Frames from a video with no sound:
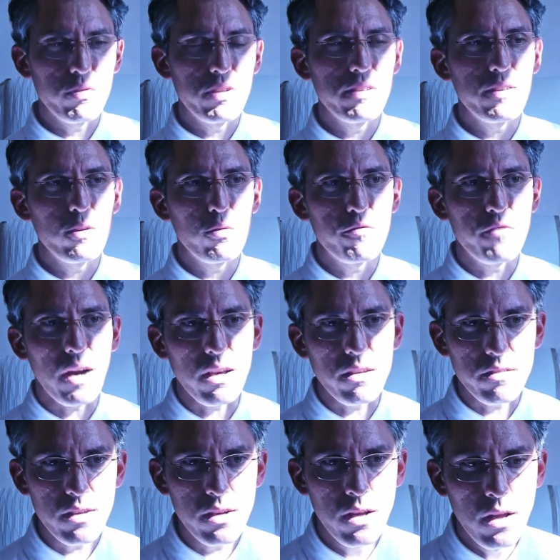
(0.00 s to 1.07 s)
disait aux
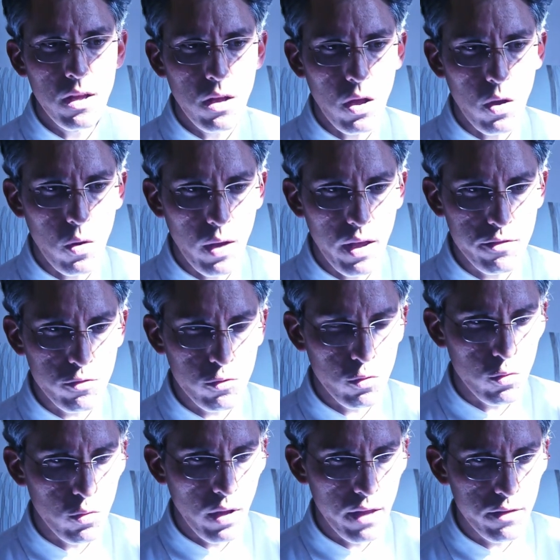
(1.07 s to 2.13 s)
pharisiens, euh, est-ce que,
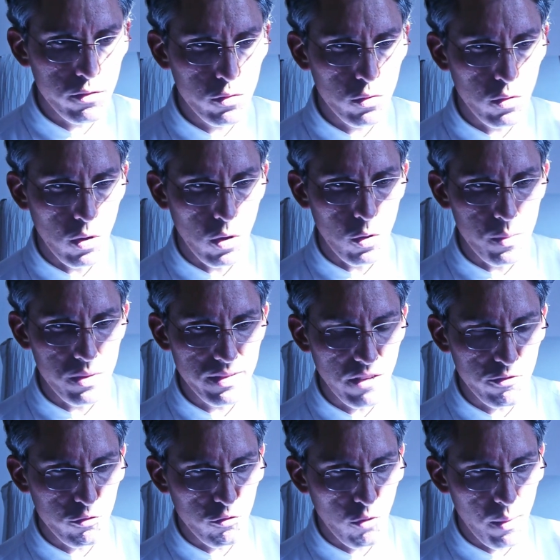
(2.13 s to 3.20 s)
le,
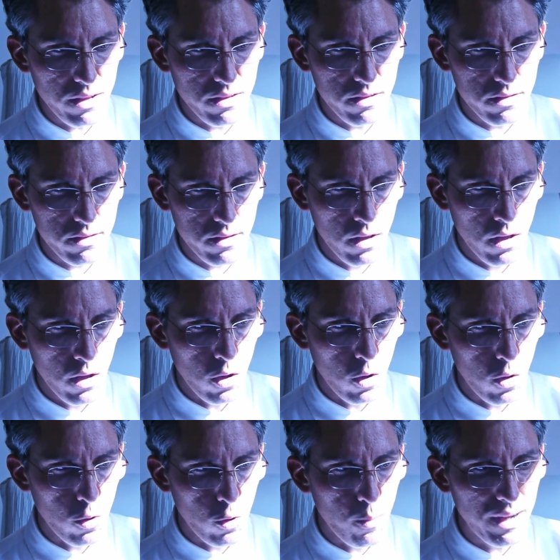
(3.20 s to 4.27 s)
message de Jean-Baptiste,
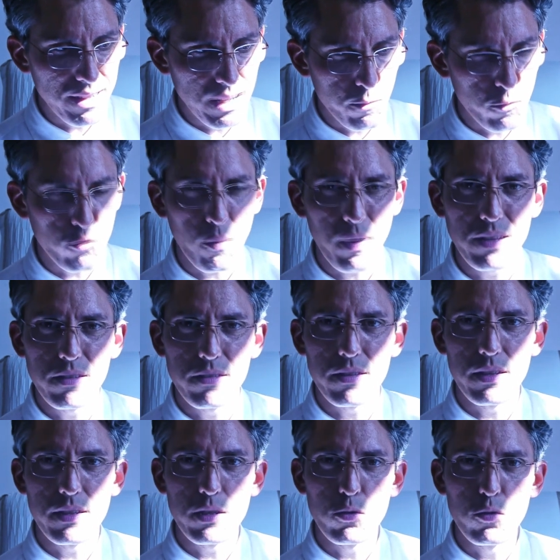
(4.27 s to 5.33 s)
euh, le baptême de Jean-Baptiste
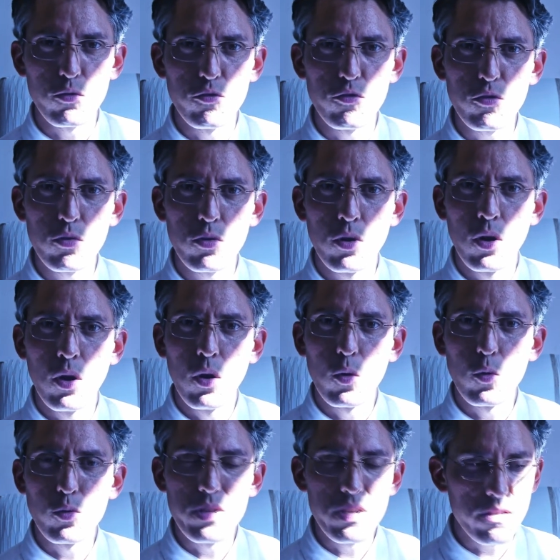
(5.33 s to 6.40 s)
était de Dieu
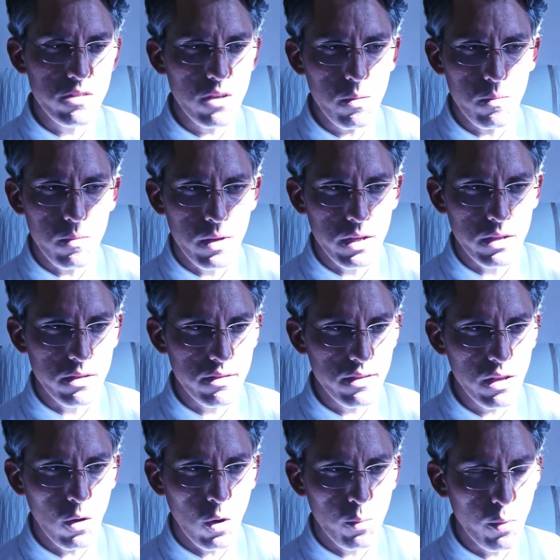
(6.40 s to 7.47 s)
ou des hommes, il
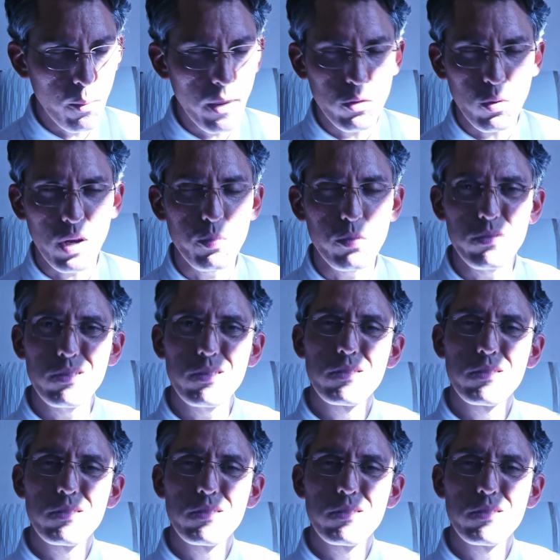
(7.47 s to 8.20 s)
disait, on ne peut pas te répondre.